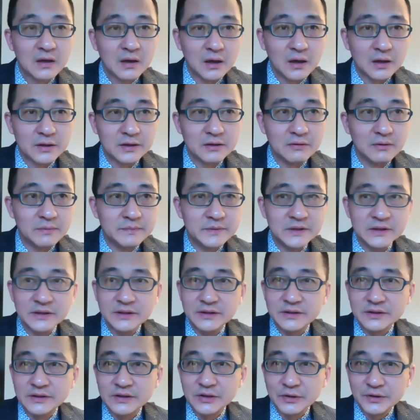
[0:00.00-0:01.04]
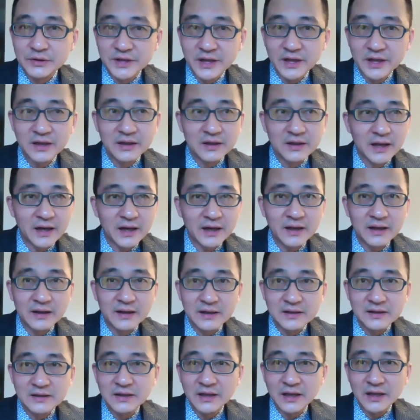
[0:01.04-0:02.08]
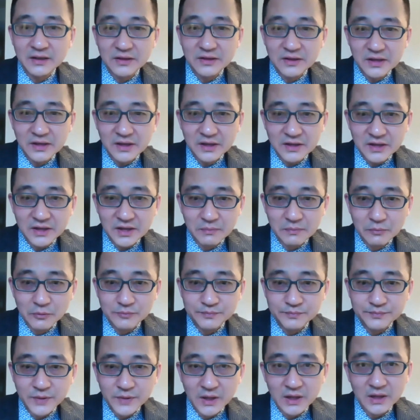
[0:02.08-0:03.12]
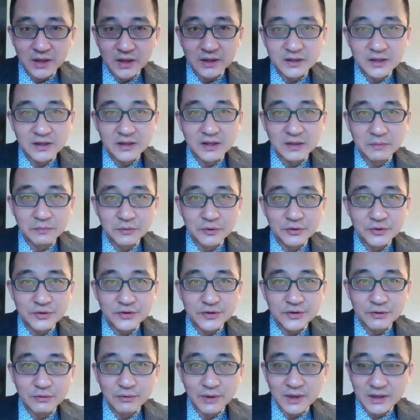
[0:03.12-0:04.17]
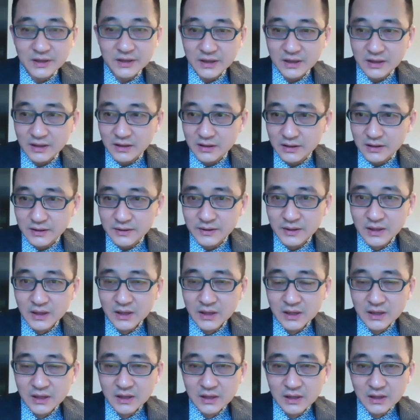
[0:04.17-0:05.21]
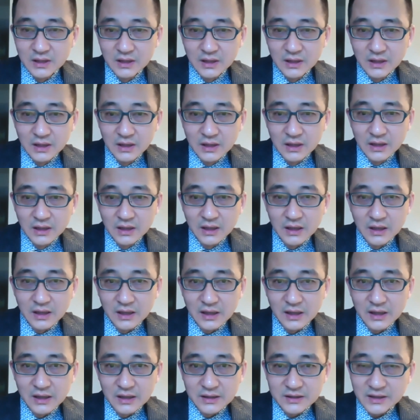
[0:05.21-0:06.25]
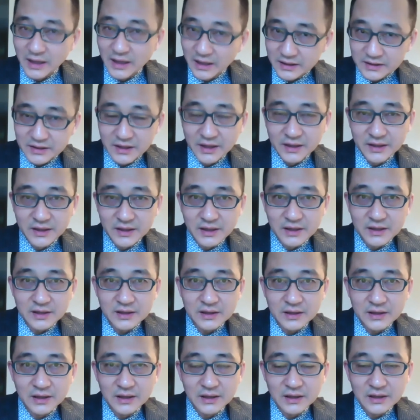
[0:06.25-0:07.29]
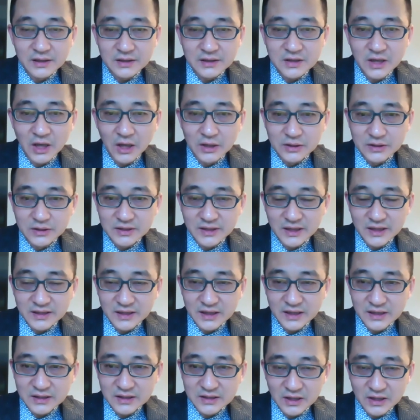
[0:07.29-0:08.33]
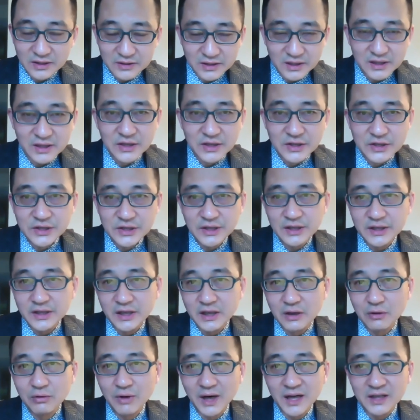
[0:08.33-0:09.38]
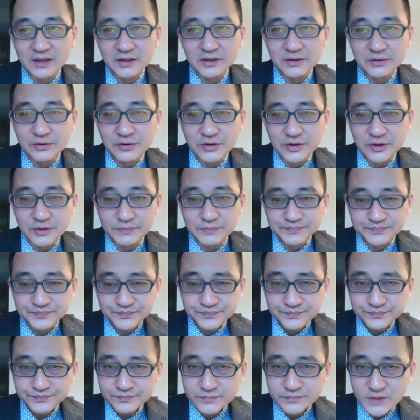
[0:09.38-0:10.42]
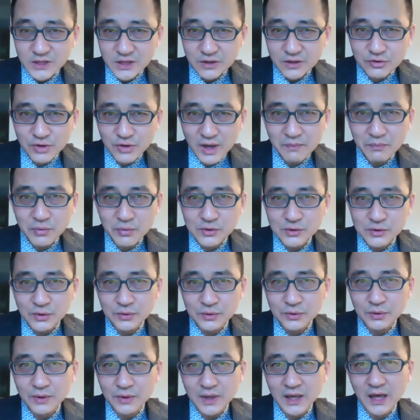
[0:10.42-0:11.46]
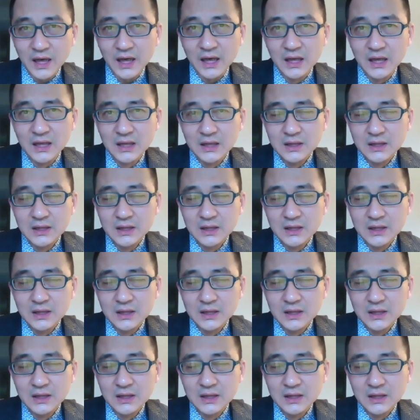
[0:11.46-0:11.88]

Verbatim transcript: 好的，我们首先呢来看看今天第一个题目啊，第一个题目就是有关这个，呃，这两天呢炒的大家炒的很热的一个话题就是，川普总统啊，